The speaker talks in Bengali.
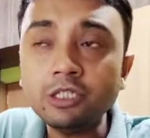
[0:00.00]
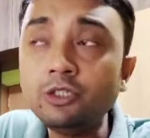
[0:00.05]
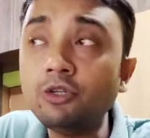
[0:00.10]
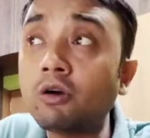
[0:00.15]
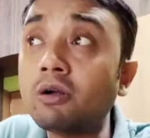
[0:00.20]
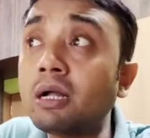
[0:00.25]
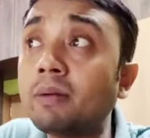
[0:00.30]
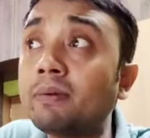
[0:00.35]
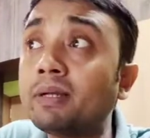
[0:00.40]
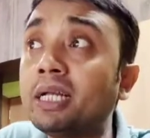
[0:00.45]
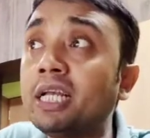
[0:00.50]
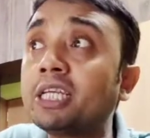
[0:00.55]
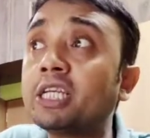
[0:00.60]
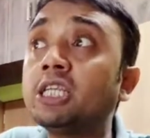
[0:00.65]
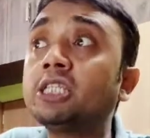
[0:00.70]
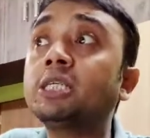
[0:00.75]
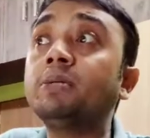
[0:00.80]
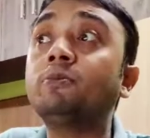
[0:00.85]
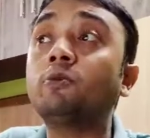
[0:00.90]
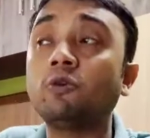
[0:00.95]
যখন আমরা
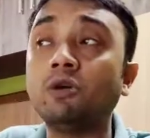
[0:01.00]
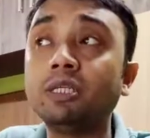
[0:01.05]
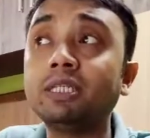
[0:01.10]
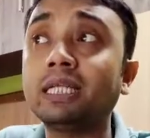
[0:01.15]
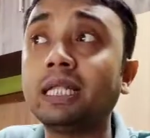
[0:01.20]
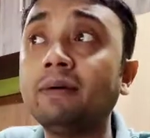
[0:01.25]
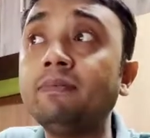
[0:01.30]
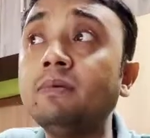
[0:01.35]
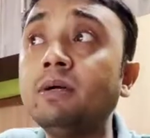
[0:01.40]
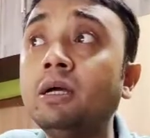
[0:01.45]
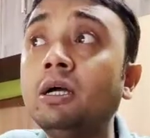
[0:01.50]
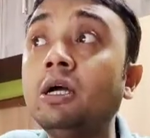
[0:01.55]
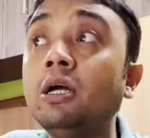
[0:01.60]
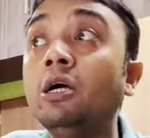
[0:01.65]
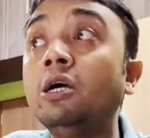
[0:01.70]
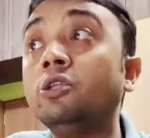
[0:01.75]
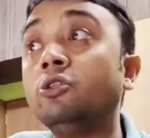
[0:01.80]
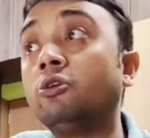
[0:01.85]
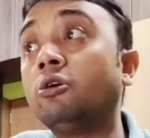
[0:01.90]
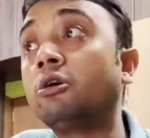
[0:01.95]
রিলেশনশিপ করেছিলাম
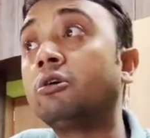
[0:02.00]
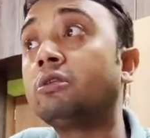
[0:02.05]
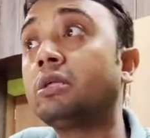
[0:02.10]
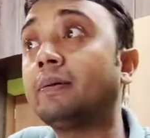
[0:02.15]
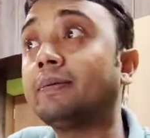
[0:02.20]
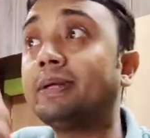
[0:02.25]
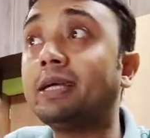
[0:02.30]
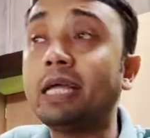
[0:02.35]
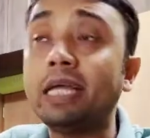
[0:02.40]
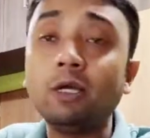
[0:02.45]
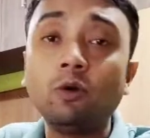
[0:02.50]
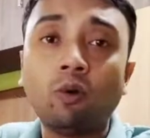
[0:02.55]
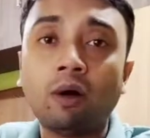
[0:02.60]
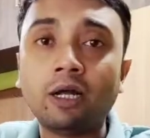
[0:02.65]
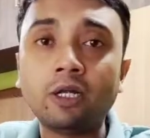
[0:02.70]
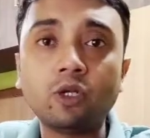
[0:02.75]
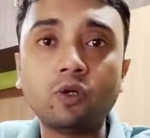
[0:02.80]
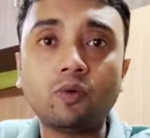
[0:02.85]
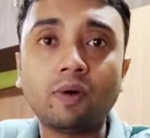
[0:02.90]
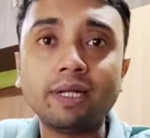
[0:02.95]
তখন কিন্তু আমাদের এই
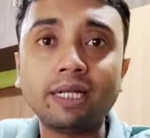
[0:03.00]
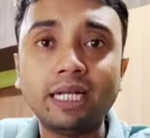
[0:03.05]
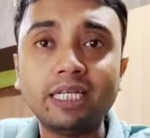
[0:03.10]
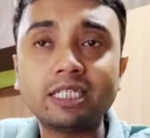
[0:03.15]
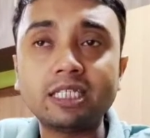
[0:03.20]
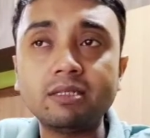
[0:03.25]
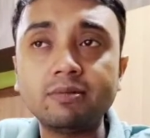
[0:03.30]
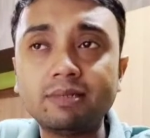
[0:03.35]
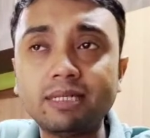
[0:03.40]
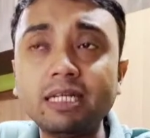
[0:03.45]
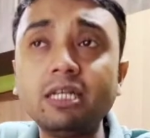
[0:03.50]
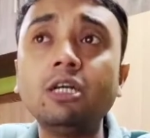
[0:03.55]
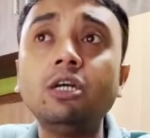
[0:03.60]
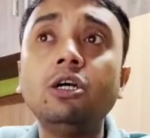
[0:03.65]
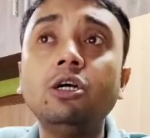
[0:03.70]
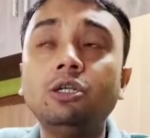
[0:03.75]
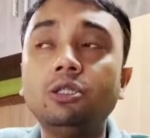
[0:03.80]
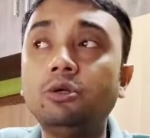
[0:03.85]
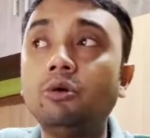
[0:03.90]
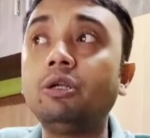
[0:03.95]
ওয়ান টু ওয়ান রিলেশনশিপটা
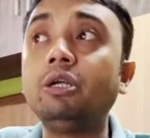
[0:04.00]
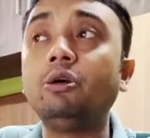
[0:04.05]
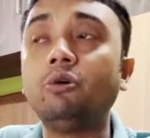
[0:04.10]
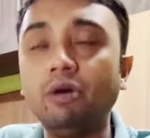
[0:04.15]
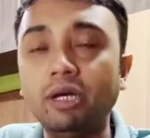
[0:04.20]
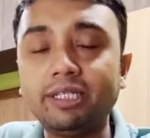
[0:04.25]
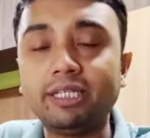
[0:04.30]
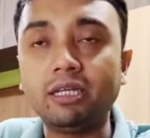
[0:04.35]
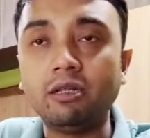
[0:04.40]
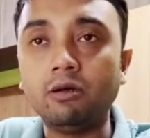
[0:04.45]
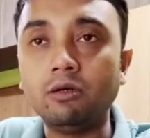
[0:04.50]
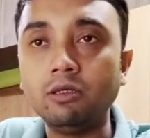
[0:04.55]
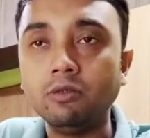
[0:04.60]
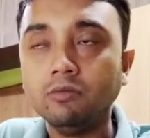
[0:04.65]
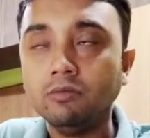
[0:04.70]
তৈরি হয়েছিল